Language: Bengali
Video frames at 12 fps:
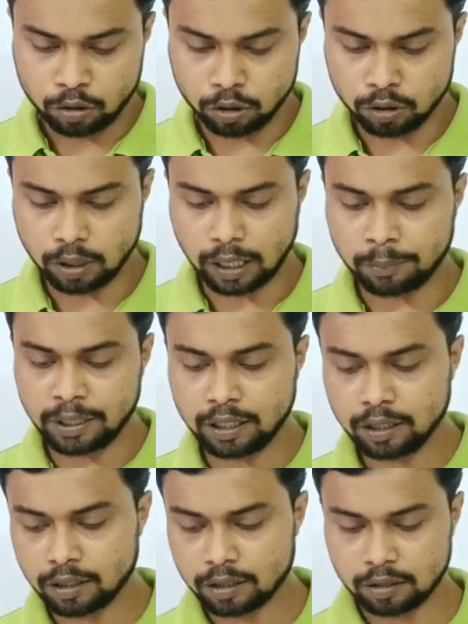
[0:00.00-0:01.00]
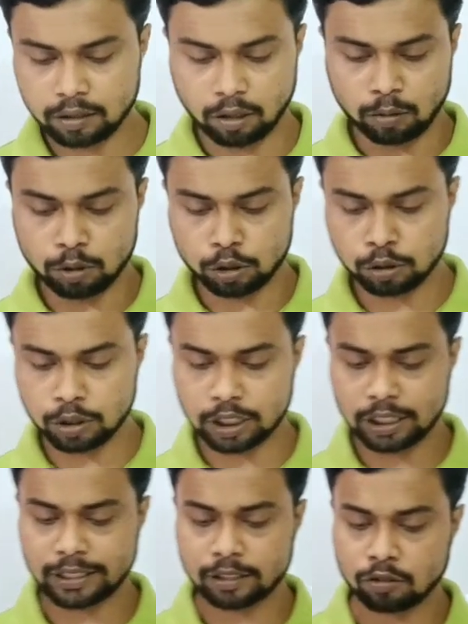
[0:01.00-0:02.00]
তো আমি অবশ্যই
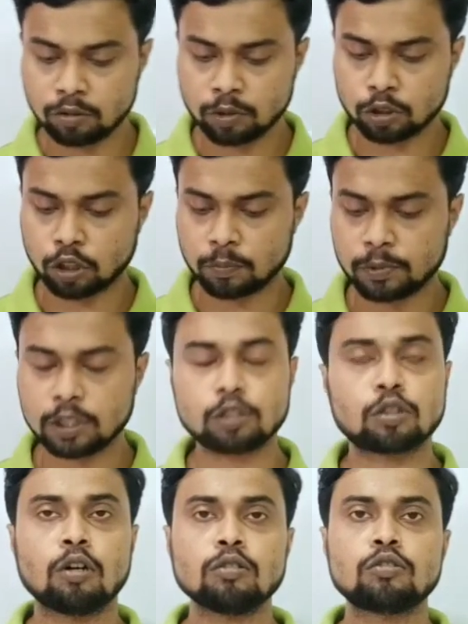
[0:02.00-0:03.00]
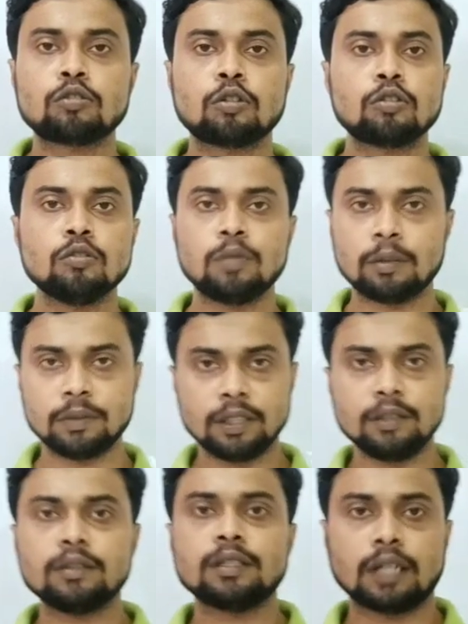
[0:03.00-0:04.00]
চেষ্টা করব সবচেয়ে সহজ সরলভাবে
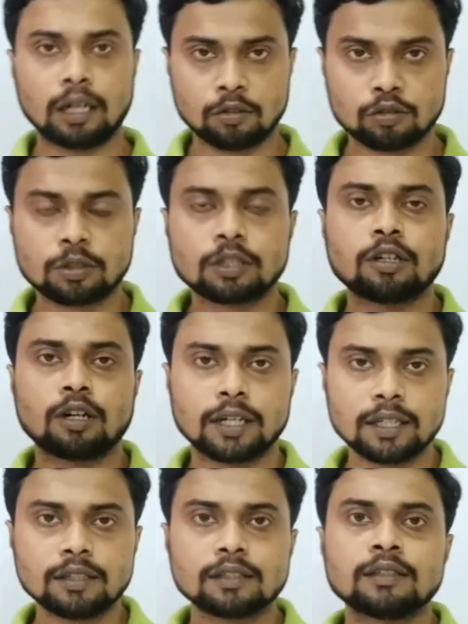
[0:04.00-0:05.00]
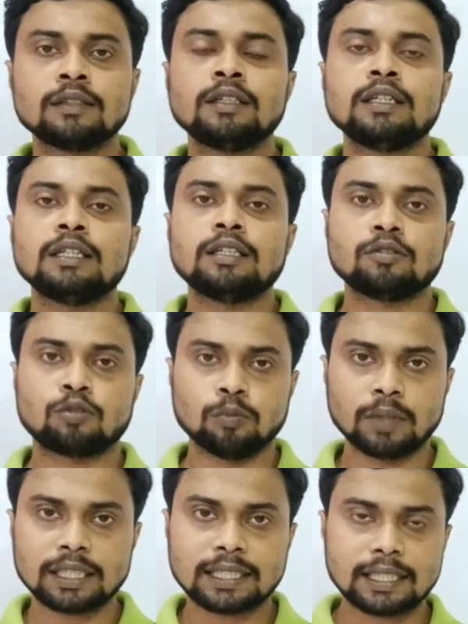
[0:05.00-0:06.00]
আলোচনা করার
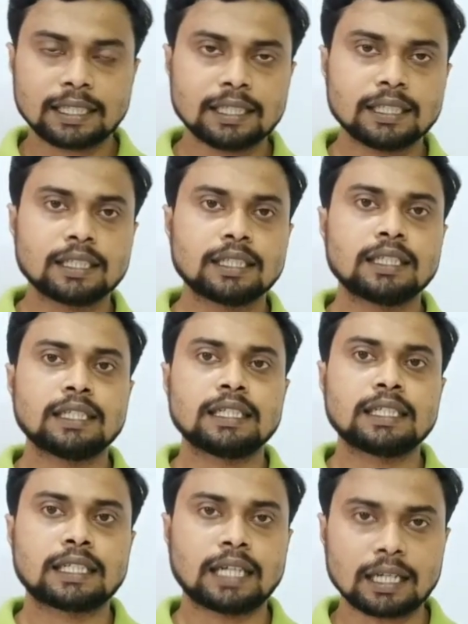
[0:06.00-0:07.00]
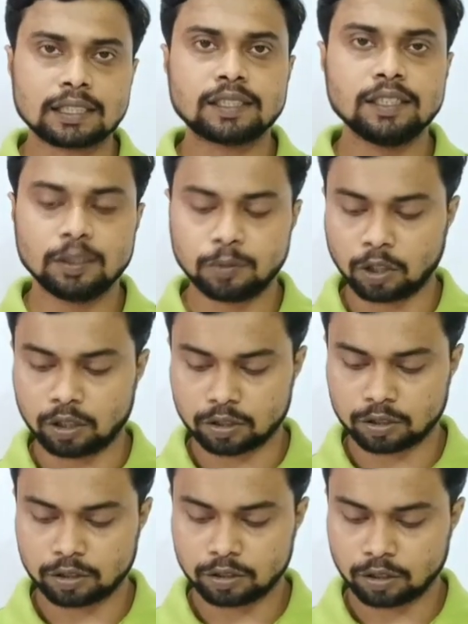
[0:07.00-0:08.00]
তোমরা যারা ক্লাস নির্ভর
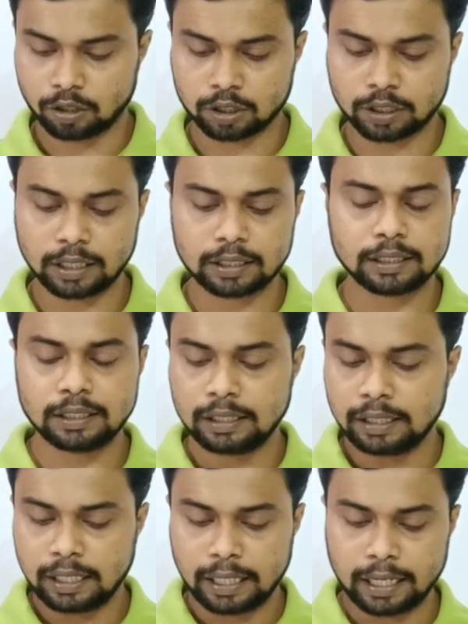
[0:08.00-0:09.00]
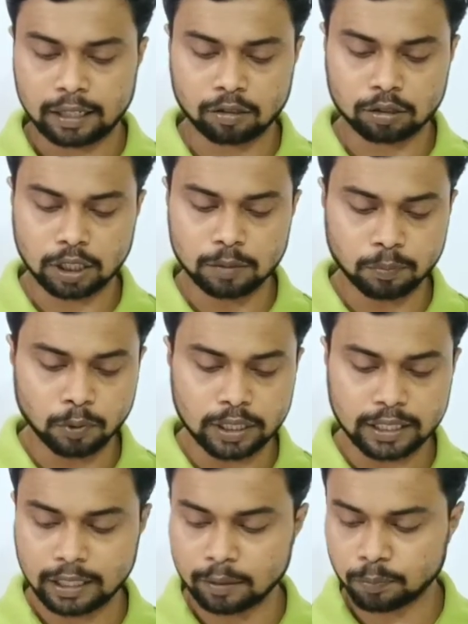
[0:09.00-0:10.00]
অর্থাৎ এক কথায়
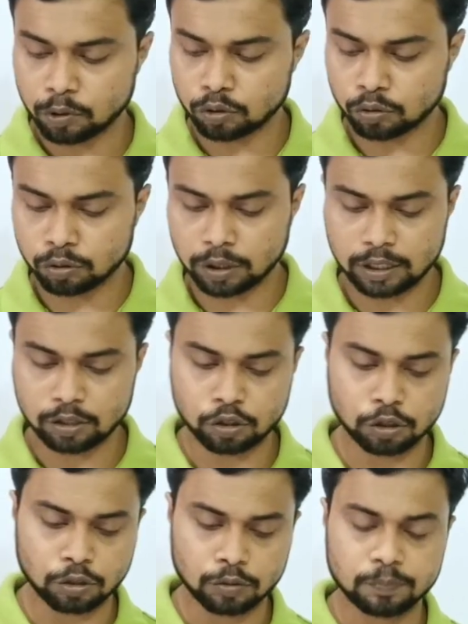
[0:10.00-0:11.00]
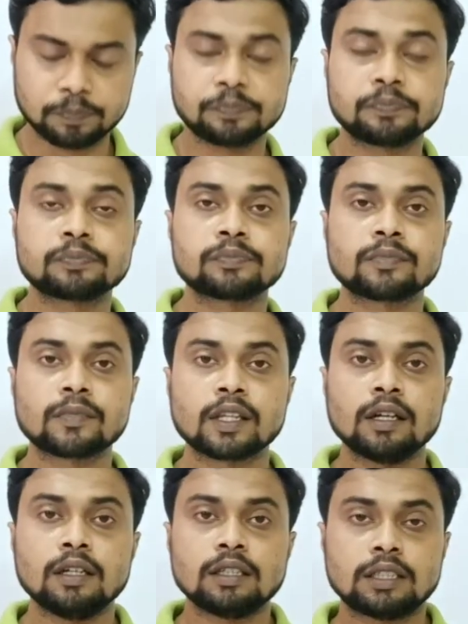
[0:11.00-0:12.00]
পরীক্ষার প্রস্তুতি নিচ্ছ
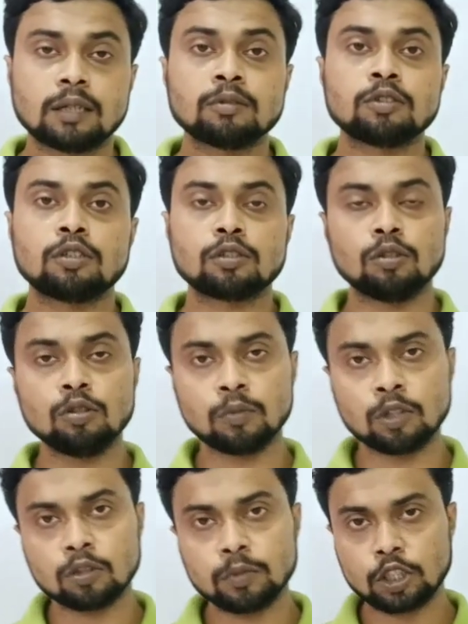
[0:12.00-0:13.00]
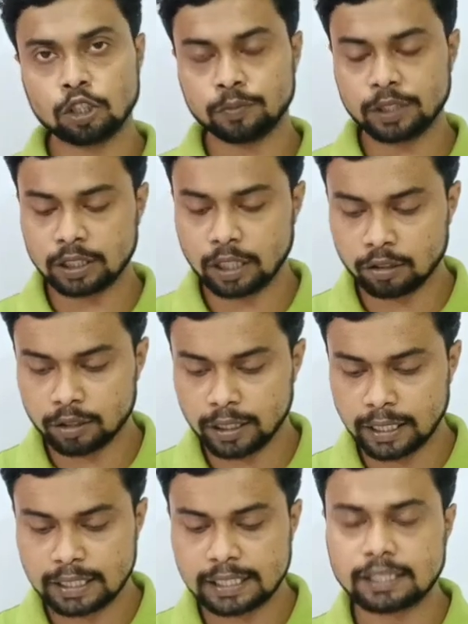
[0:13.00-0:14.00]
যেমন ধরো গৌরবঙ্গ বিশ্ববিদ্যালয়ে
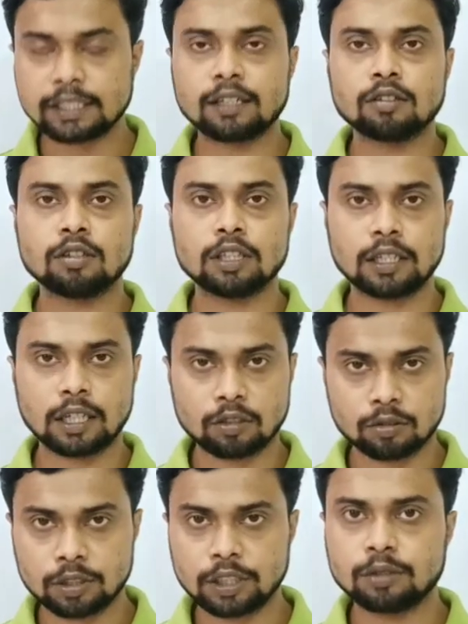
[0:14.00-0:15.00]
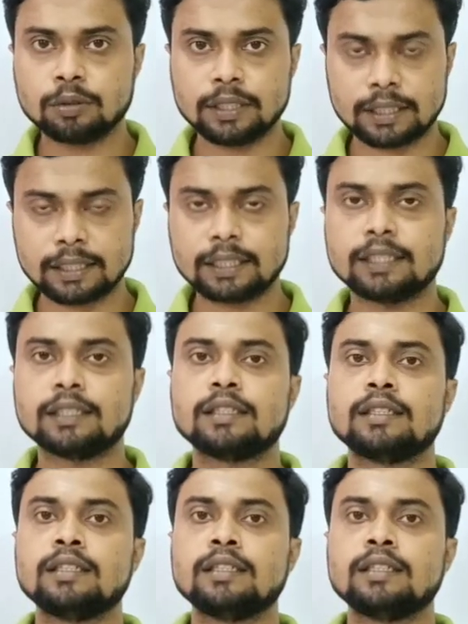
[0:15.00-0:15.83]
এই চিত্রাঙ্গদা নাটকটি রয়েছে